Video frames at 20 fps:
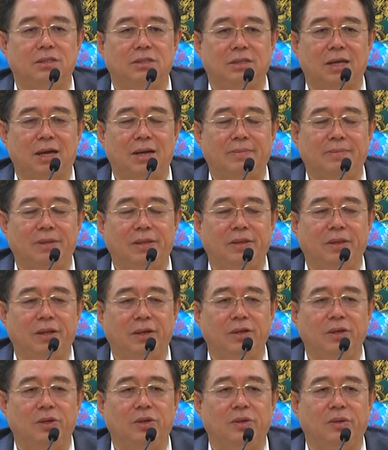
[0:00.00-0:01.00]
使他们
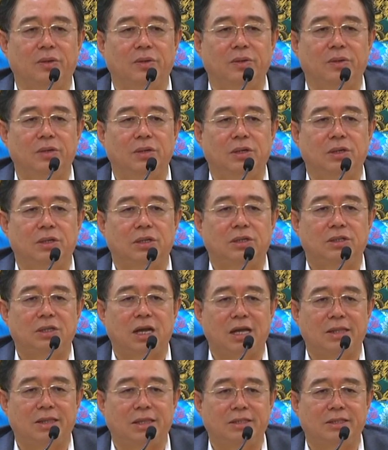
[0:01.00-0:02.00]
能够
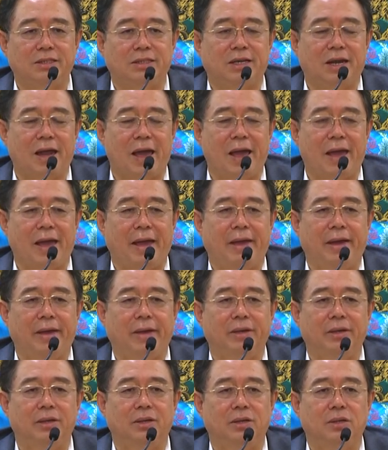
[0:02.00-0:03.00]
站得起
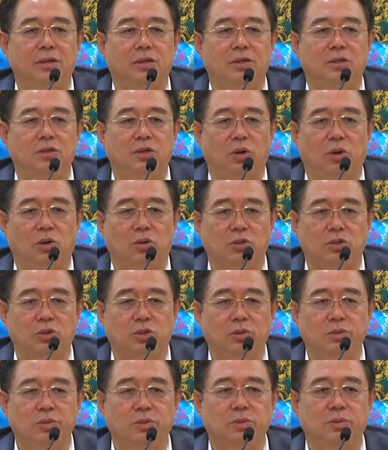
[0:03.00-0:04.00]
来，有
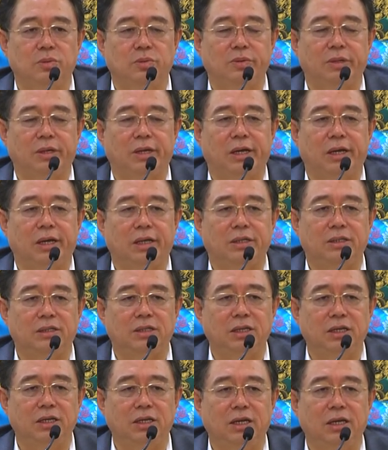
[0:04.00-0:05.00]
充足的
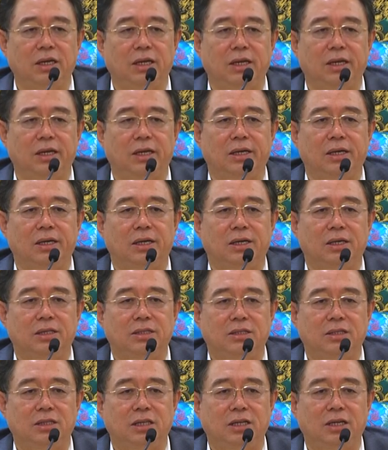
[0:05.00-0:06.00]
精力、
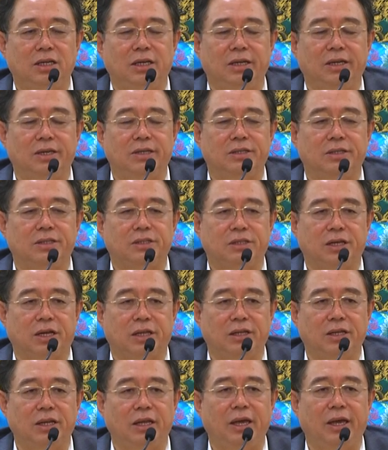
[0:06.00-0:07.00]
气力、
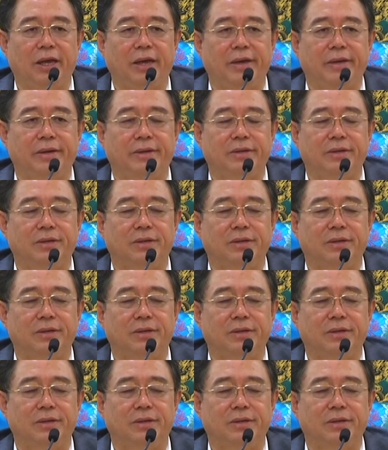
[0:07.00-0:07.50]
神力，